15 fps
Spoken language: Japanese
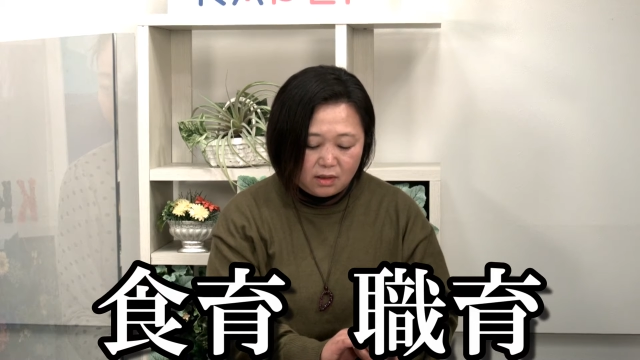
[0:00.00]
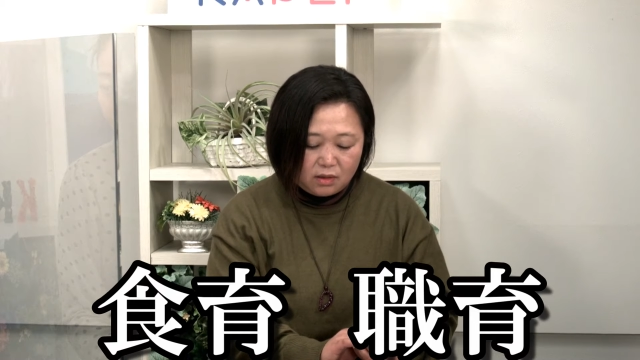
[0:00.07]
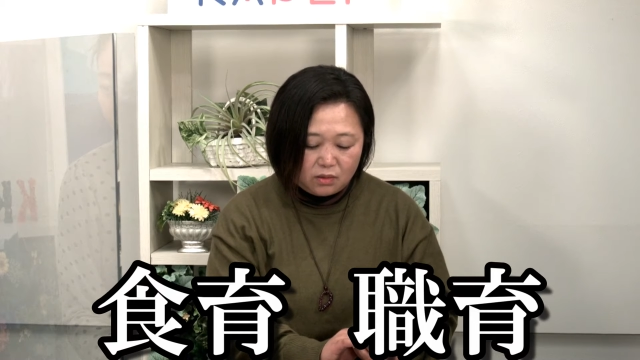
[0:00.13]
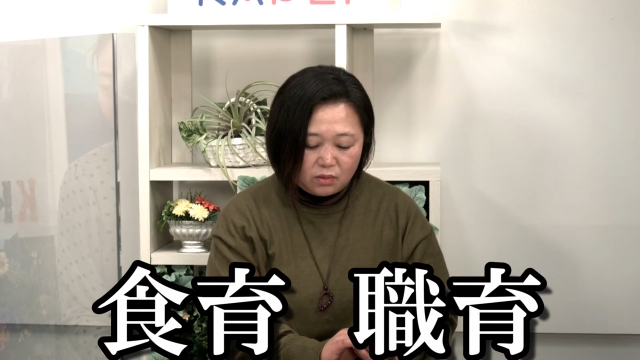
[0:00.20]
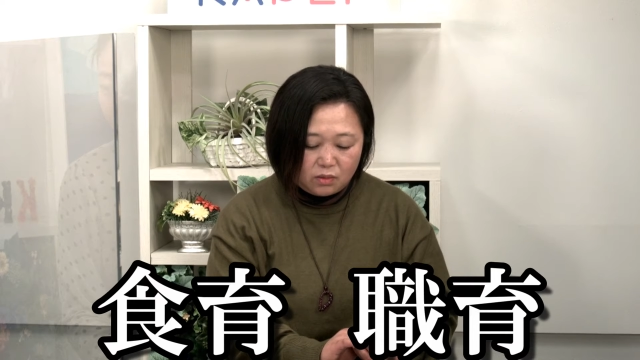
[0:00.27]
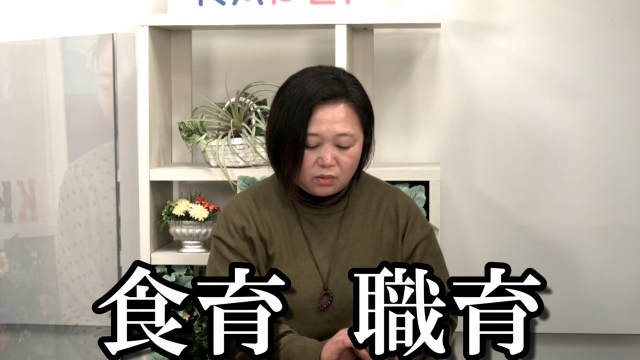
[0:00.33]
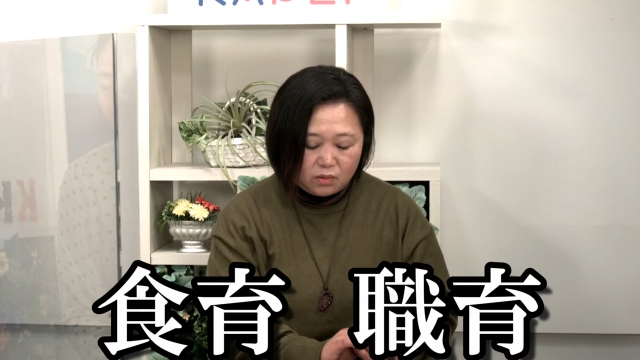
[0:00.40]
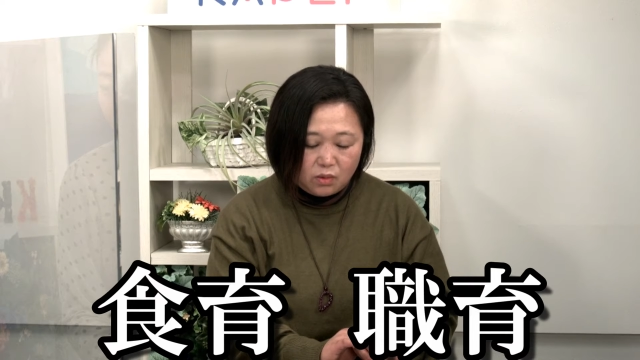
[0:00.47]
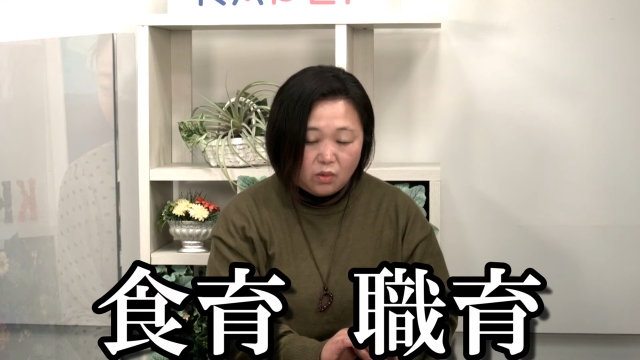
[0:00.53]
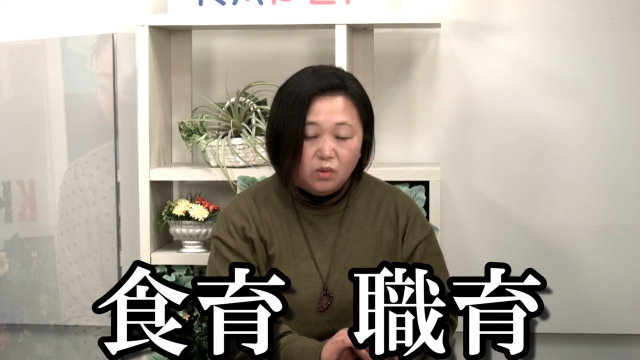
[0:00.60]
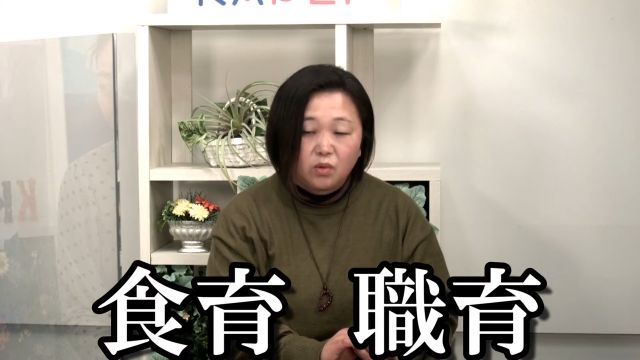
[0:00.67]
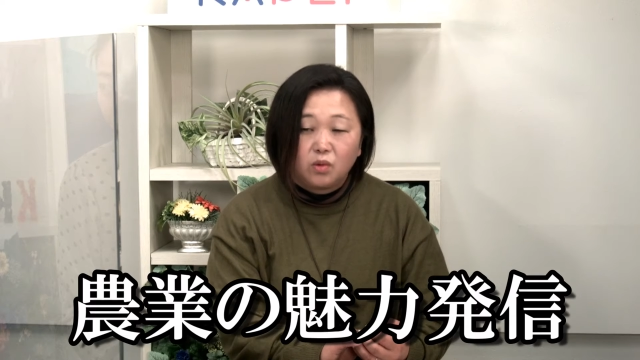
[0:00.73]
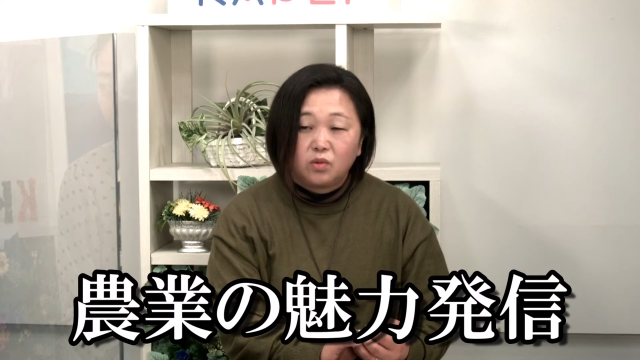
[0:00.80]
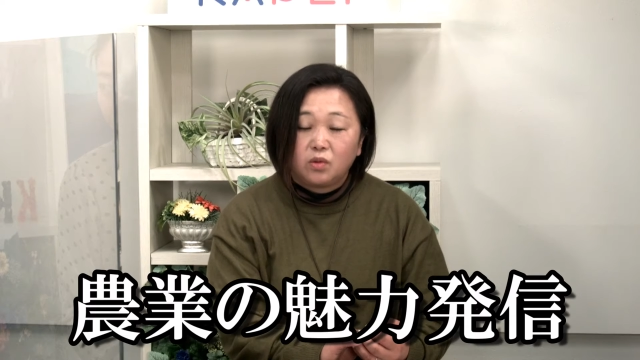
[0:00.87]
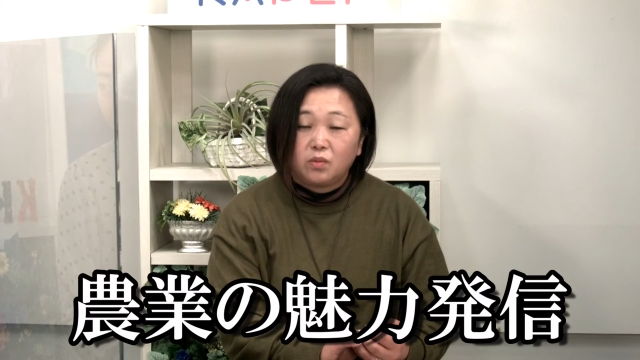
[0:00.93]

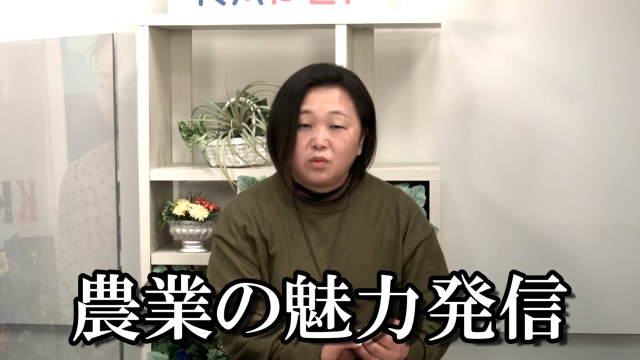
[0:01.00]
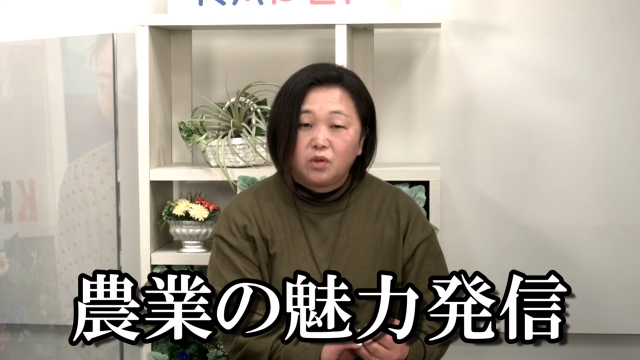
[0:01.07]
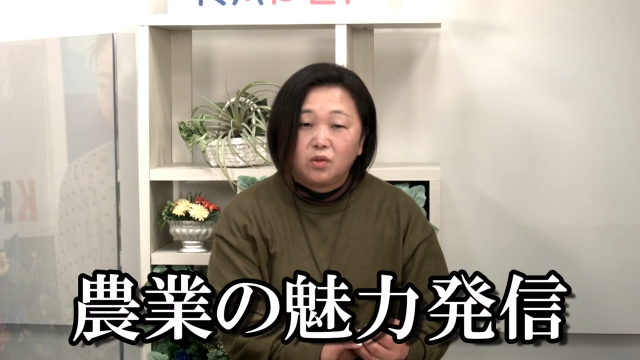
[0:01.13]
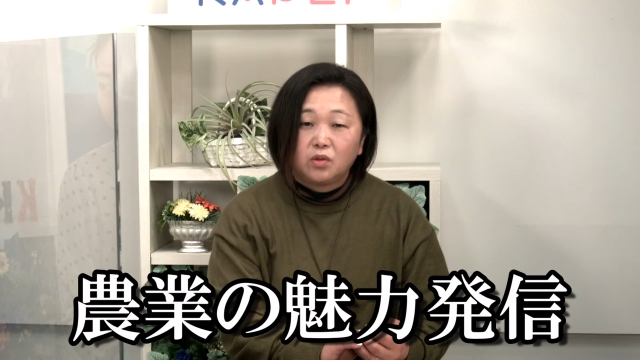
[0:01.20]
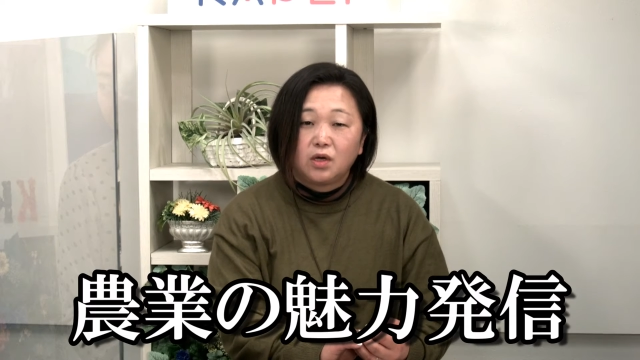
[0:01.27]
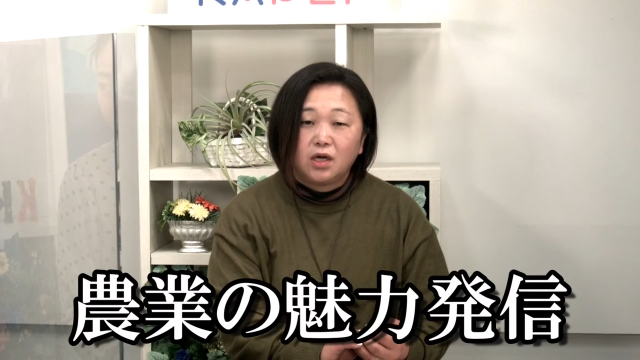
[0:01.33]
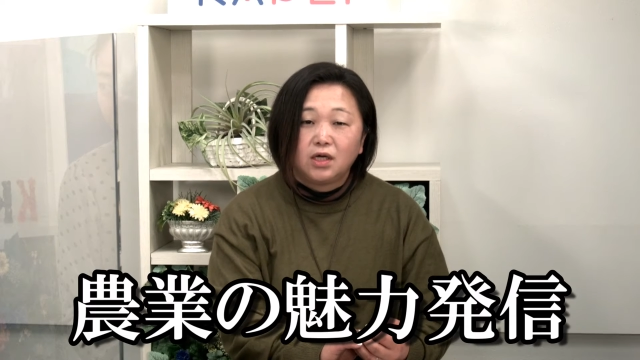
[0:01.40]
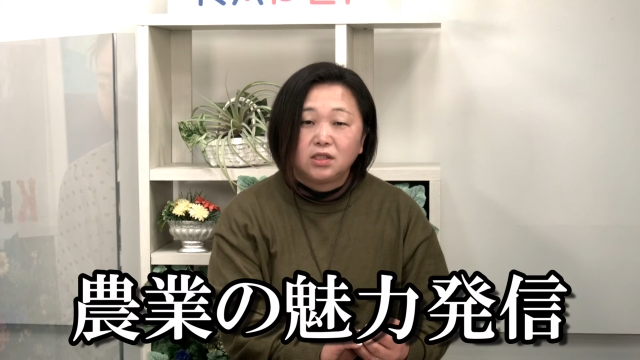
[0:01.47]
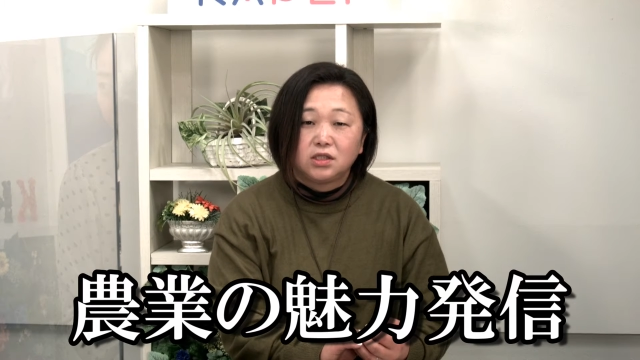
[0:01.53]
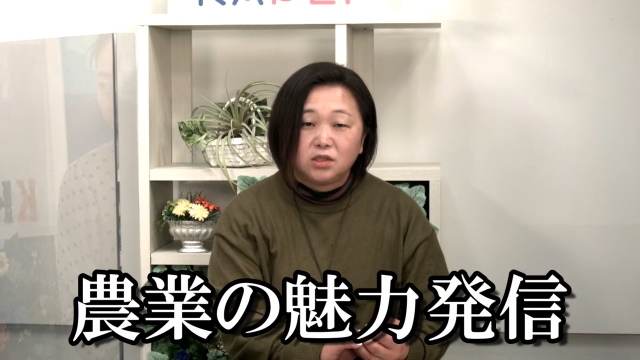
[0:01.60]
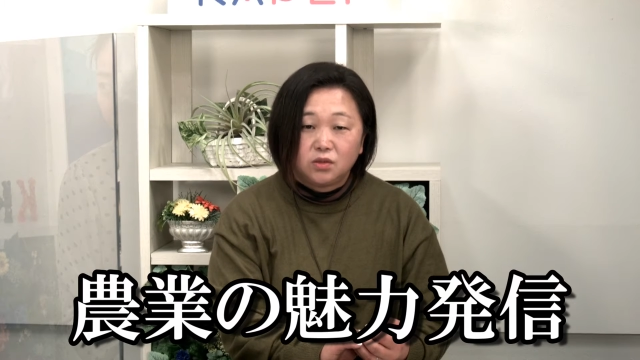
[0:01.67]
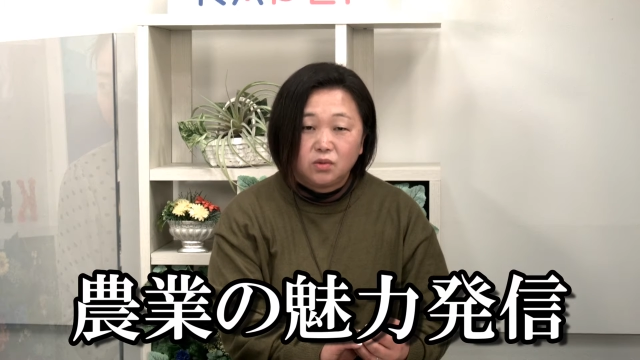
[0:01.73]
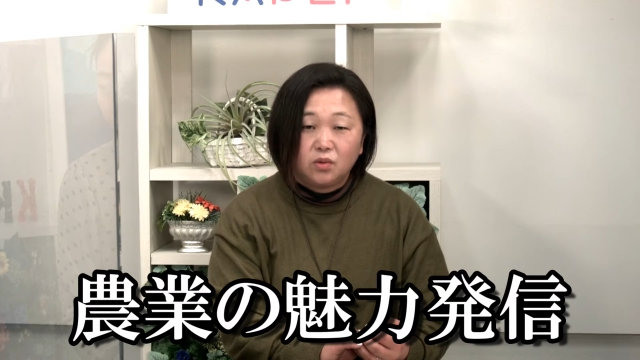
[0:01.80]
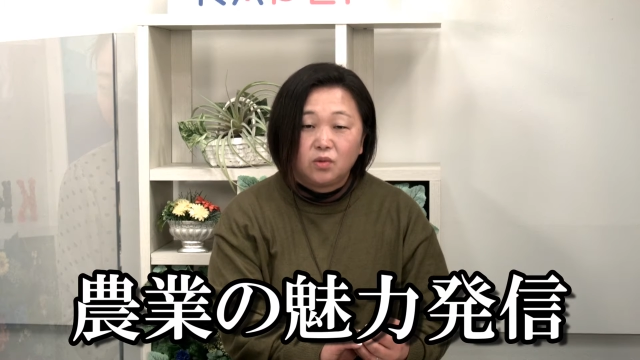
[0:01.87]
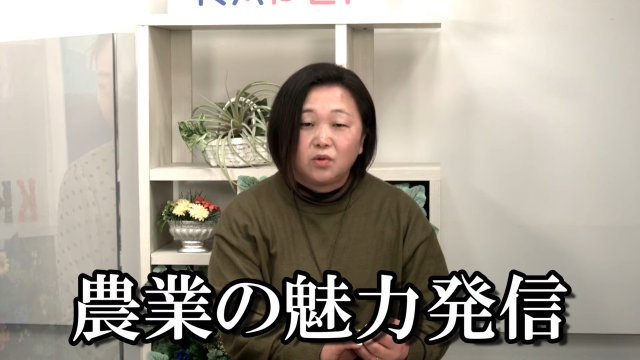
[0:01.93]
農業の魅力発
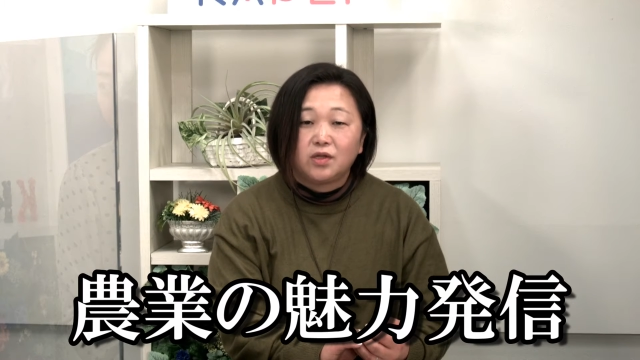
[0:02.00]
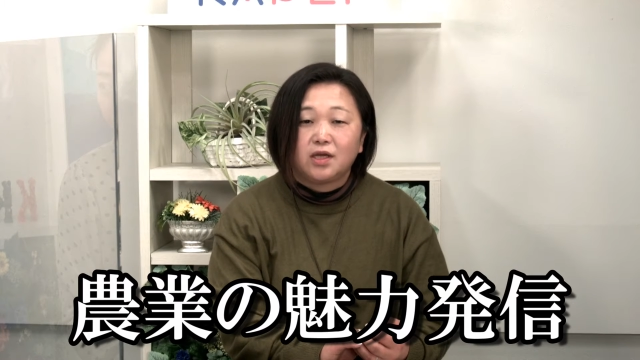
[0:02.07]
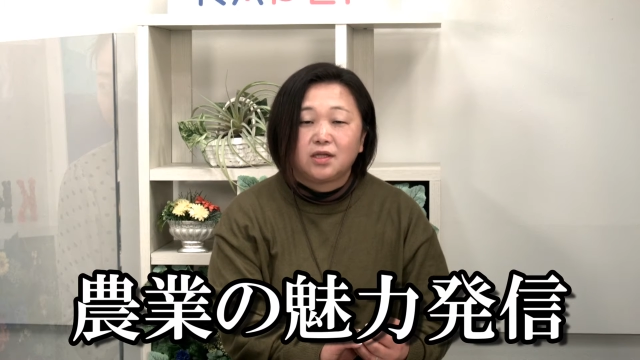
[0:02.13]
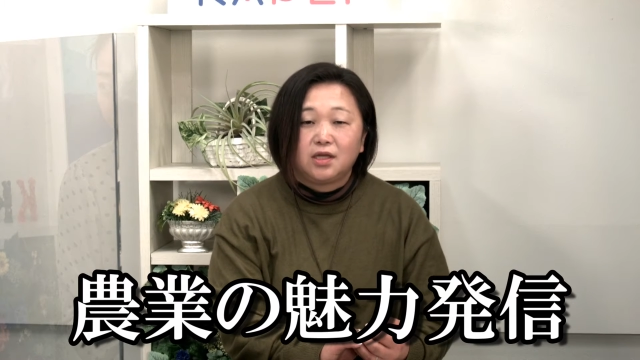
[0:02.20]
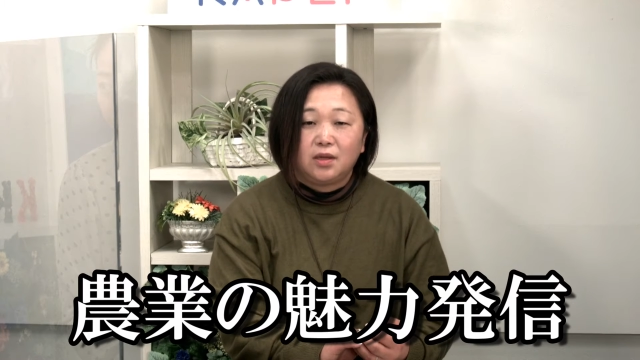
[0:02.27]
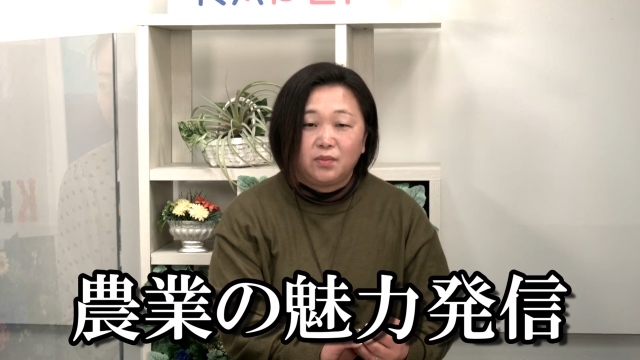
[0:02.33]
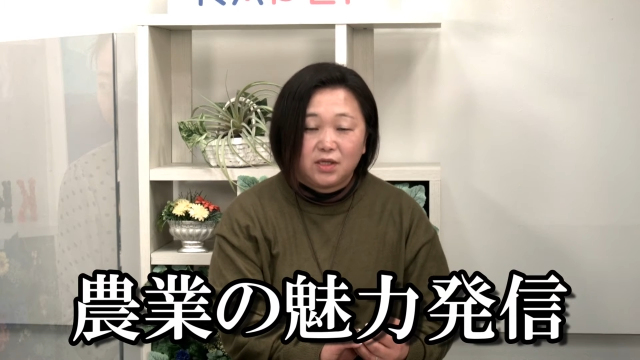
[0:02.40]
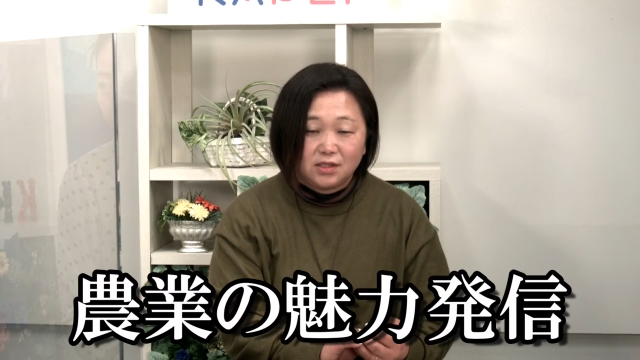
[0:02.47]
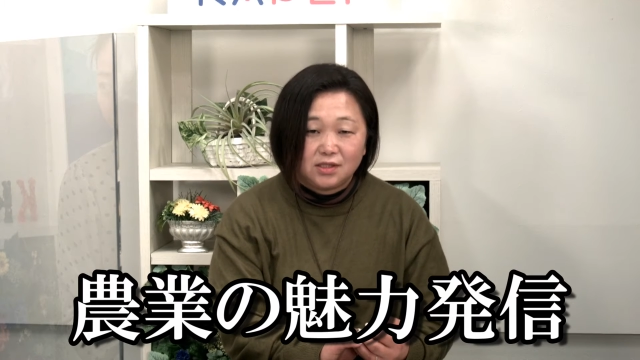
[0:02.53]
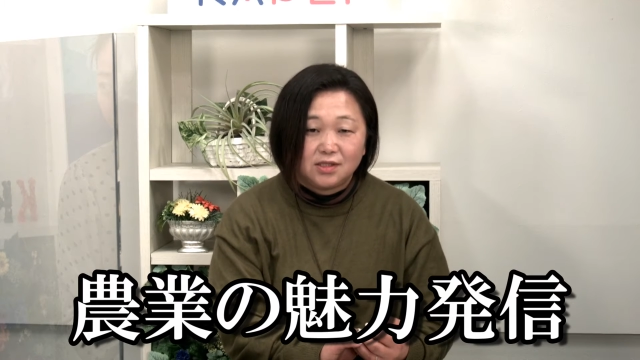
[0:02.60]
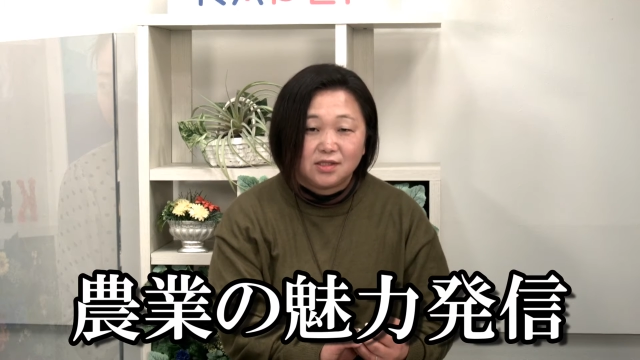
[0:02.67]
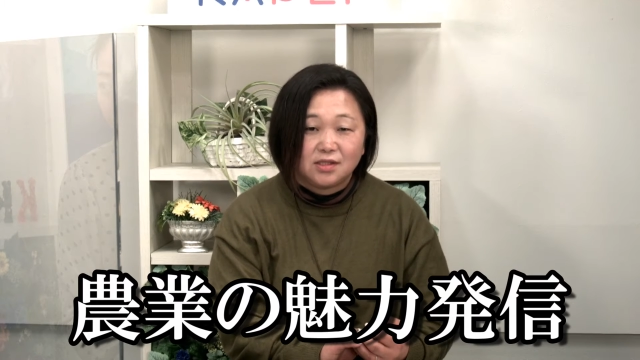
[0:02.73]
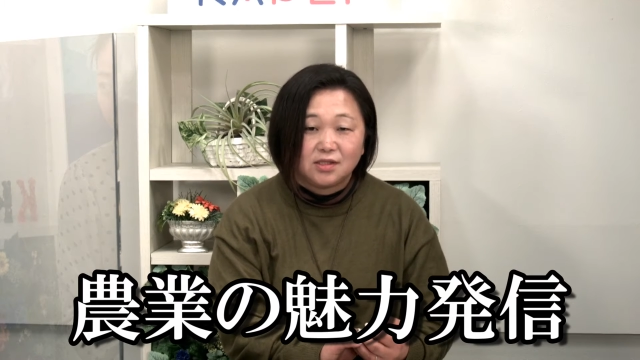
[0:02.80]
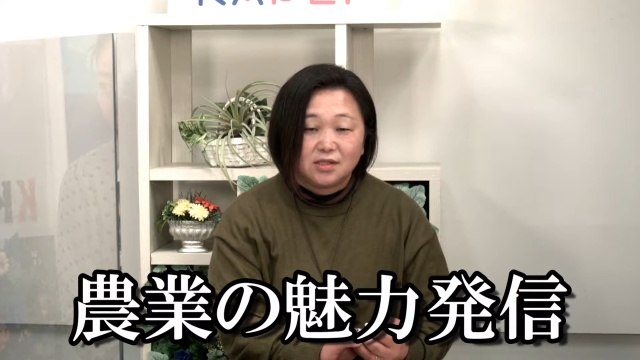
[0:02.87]
信を行っています。